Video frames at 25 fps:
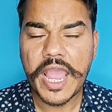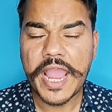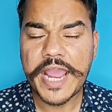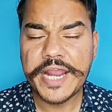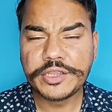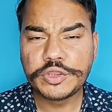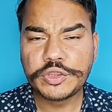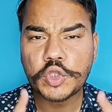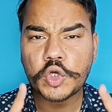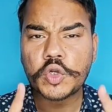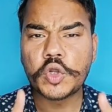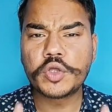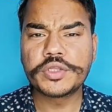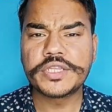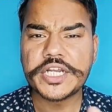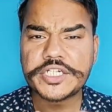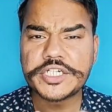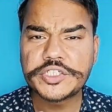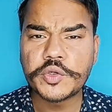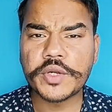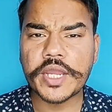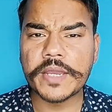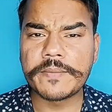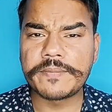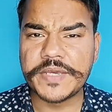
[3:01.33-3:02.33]
इन दोनों
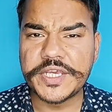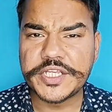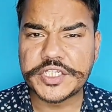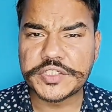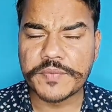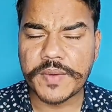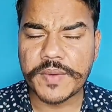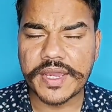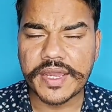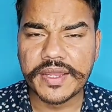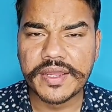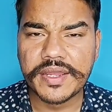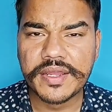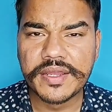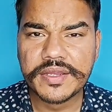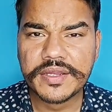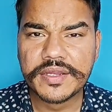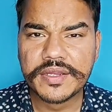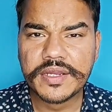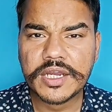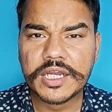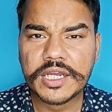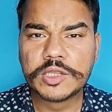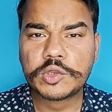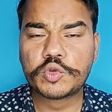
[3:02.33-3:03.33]
देशों के बीच में
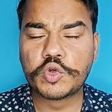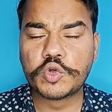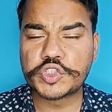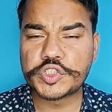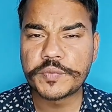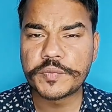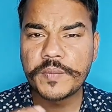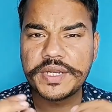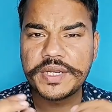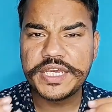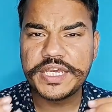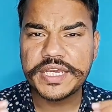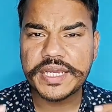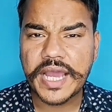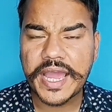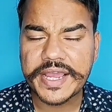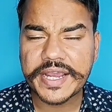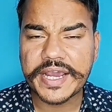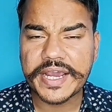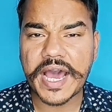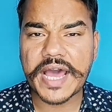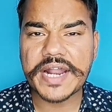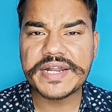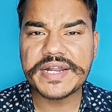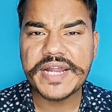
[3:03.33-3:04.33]
दुश्मनी का
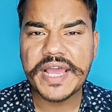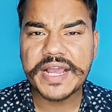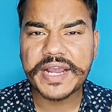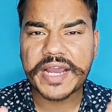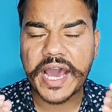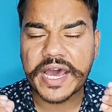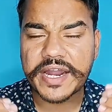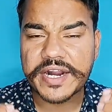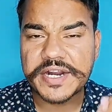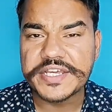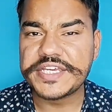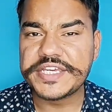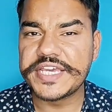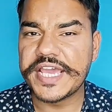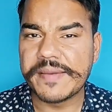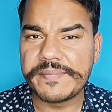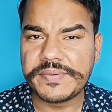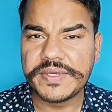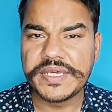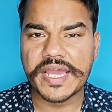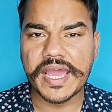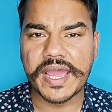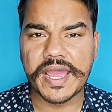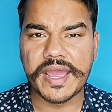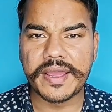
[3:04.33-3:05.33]
एक अन्य कारण यह
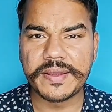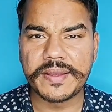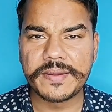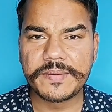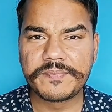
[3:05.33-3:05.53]
भी है